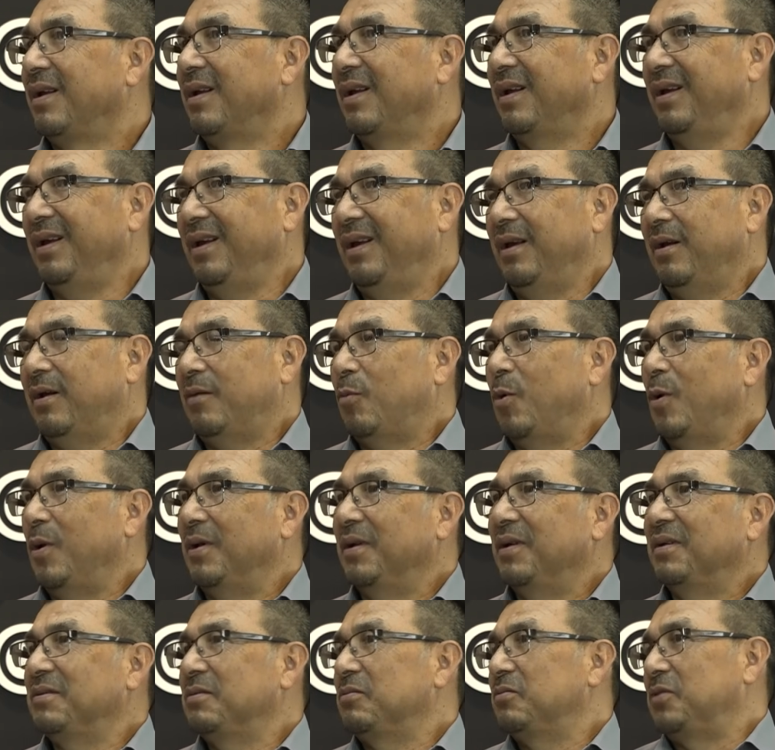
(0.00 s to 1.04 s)
Aquí estaba
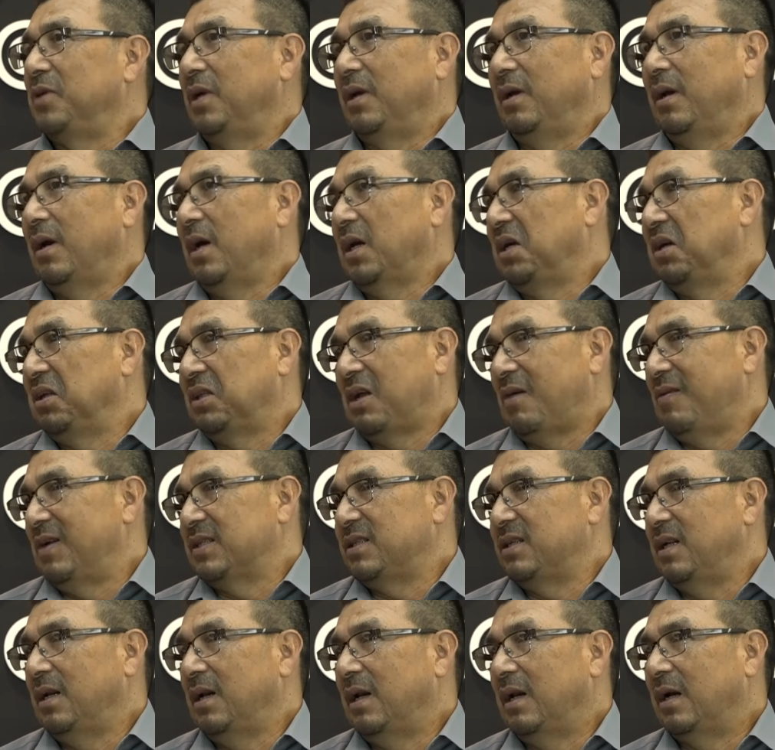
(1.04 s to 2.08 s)
seria la sí, aquí estaba
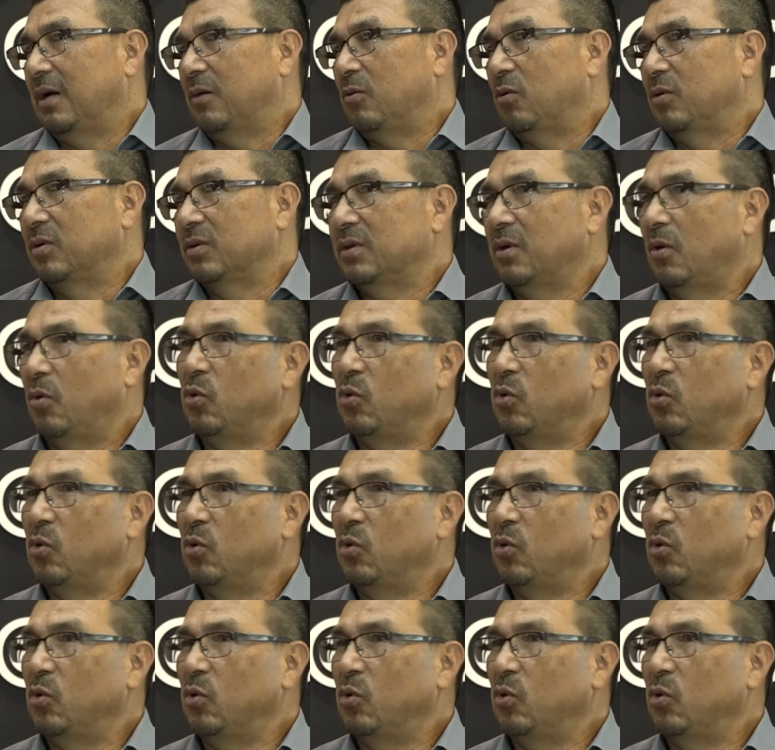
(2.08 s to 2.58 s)
seria la cosa.